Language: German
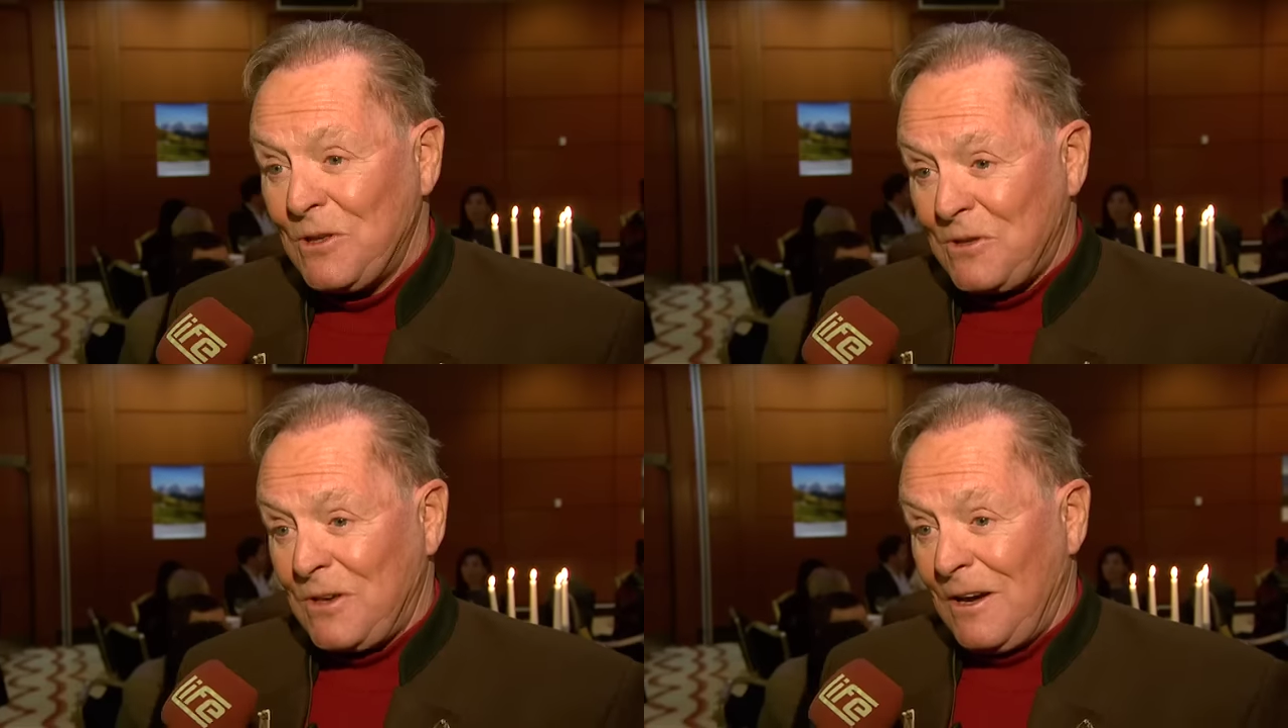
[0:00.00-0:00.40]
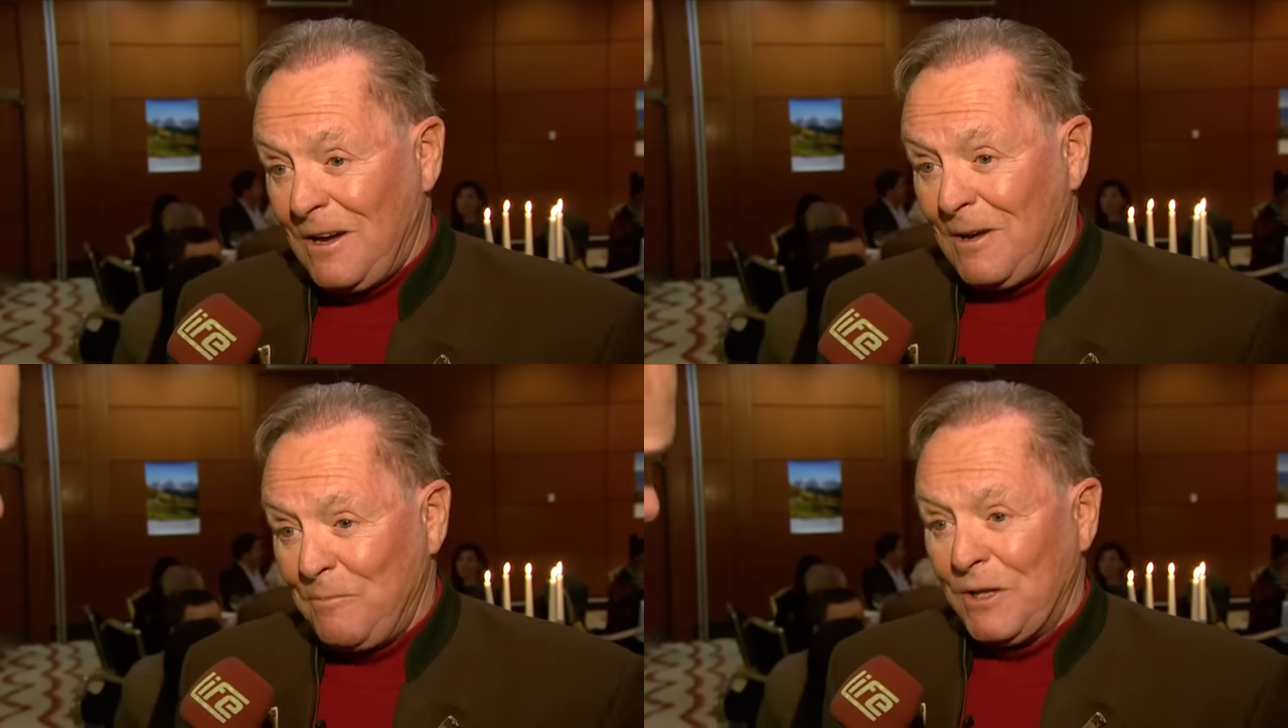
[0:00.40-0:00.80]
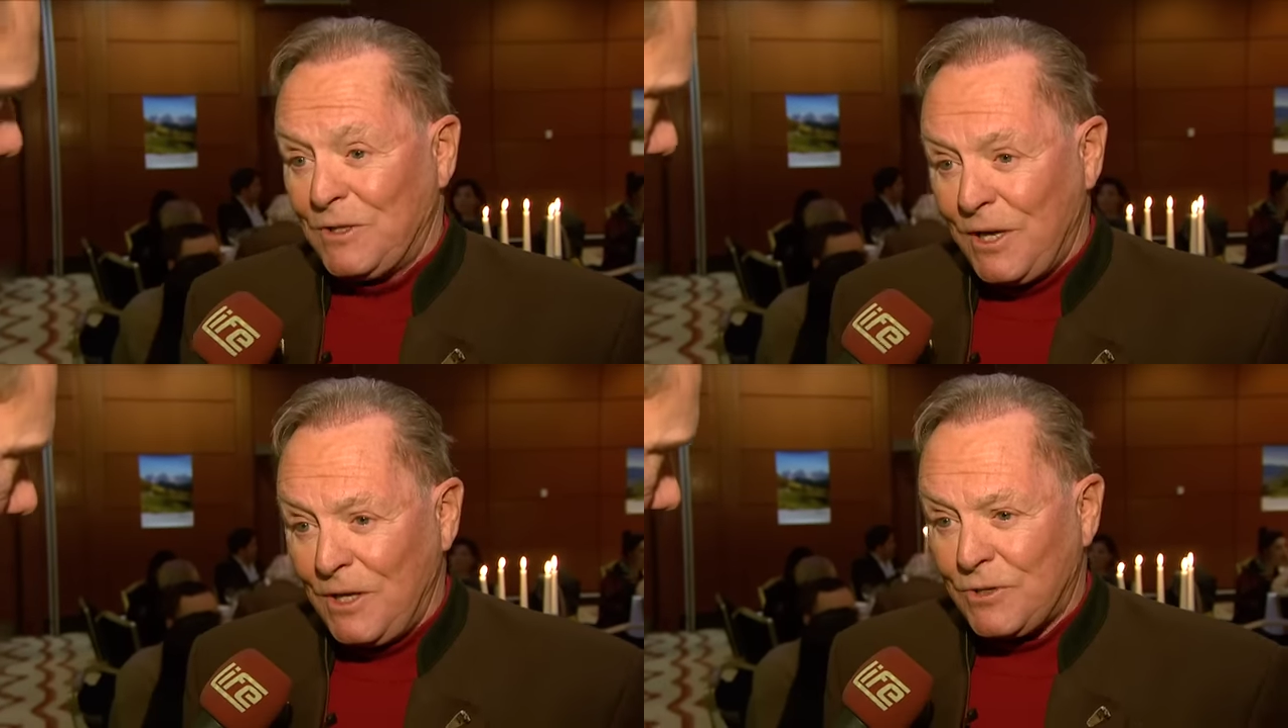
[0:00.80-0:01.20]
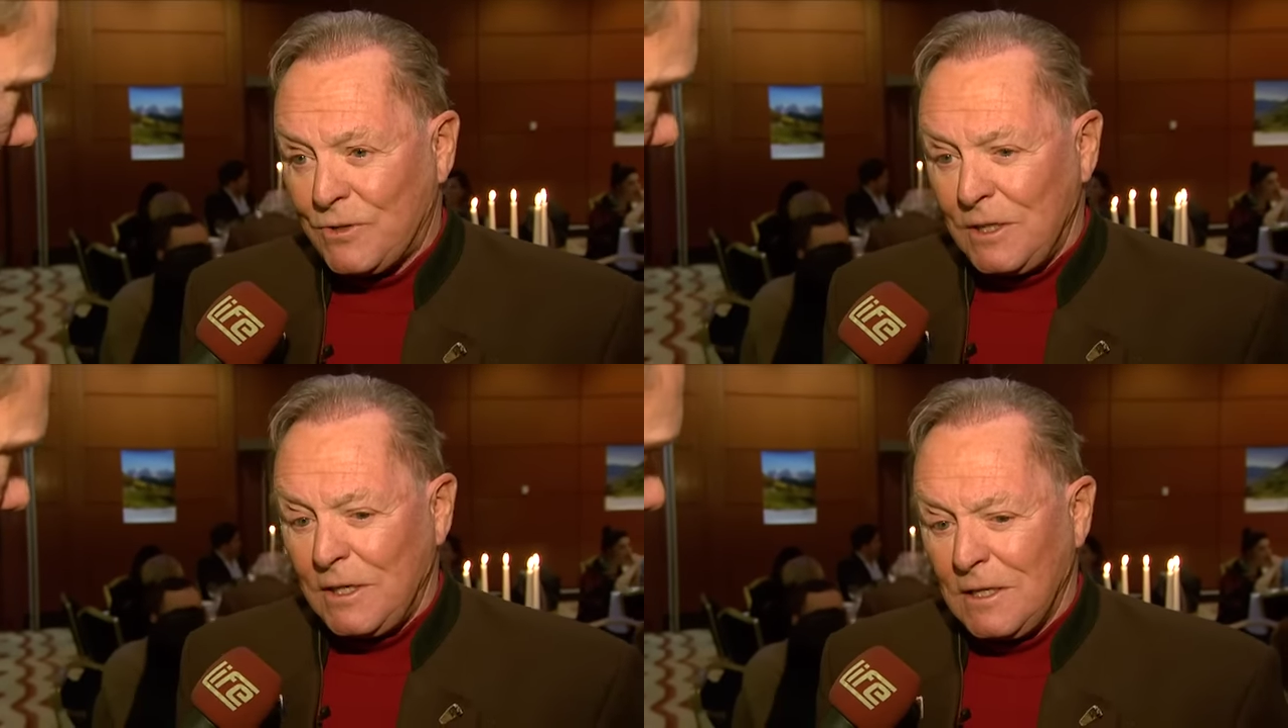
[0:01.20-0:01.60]
ich habe äh, Medizin
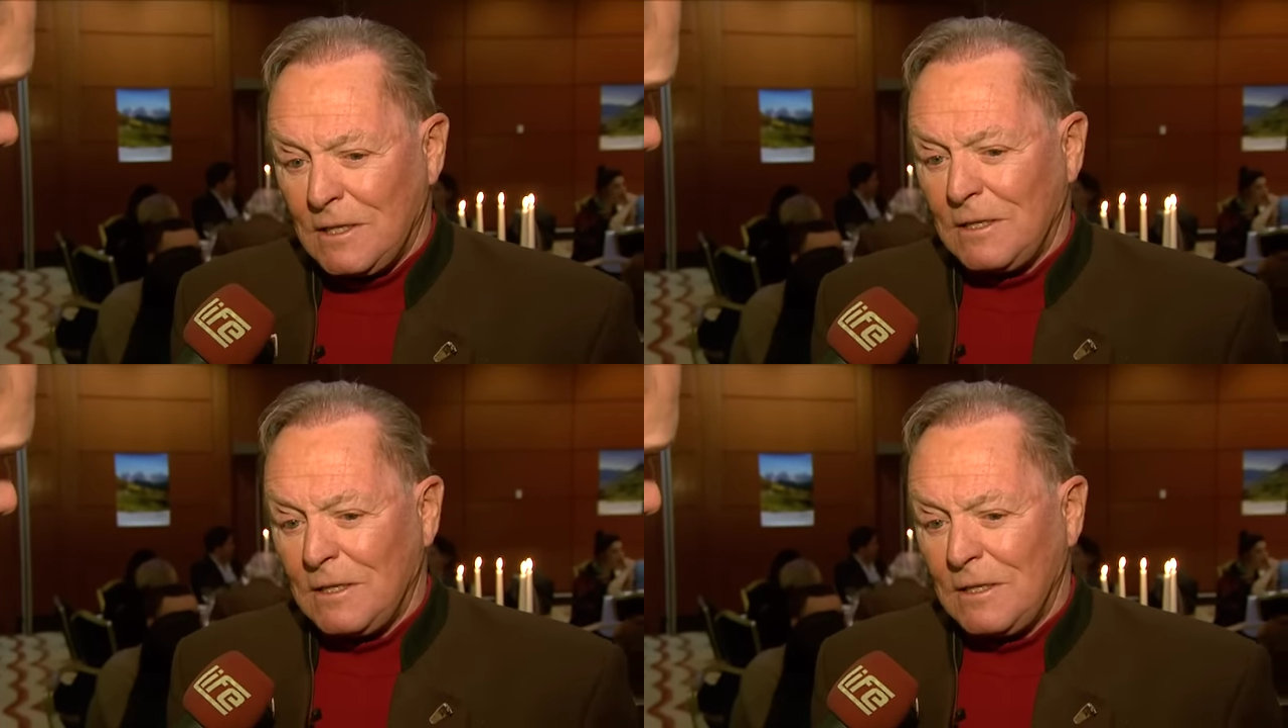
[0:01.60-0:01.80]
studiert,